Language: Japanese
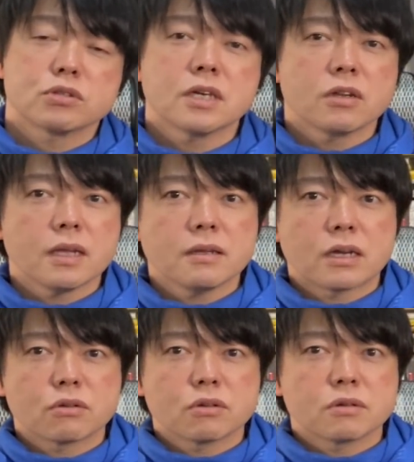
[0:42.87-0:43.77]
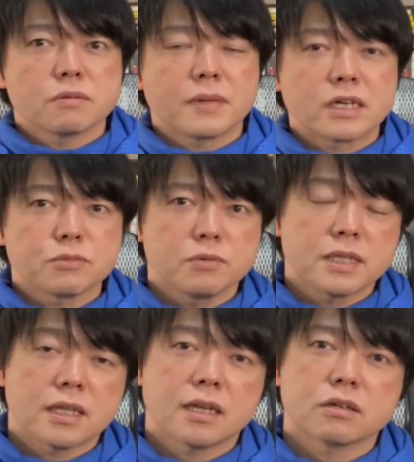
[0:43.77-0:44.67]
こちらね、あの番組を見
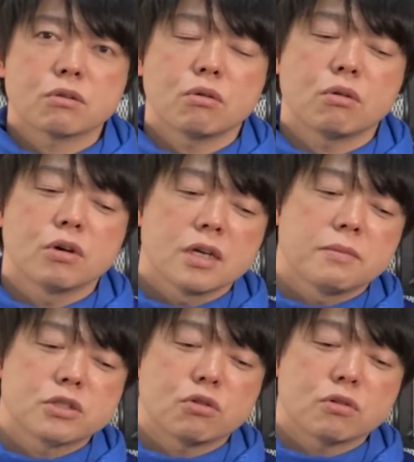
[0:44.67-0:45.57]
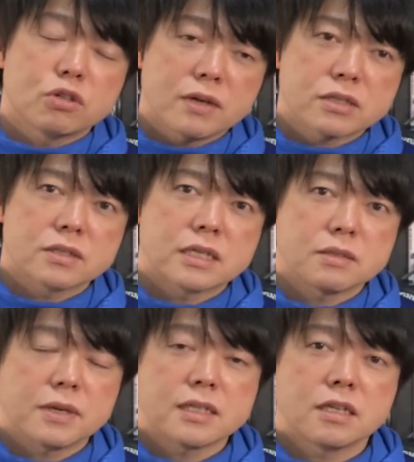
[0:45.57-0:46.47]
ていただくと、まあ、それを詳しく
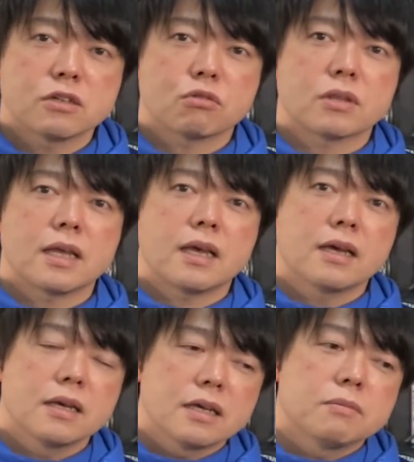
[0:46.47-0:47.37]
説明するので、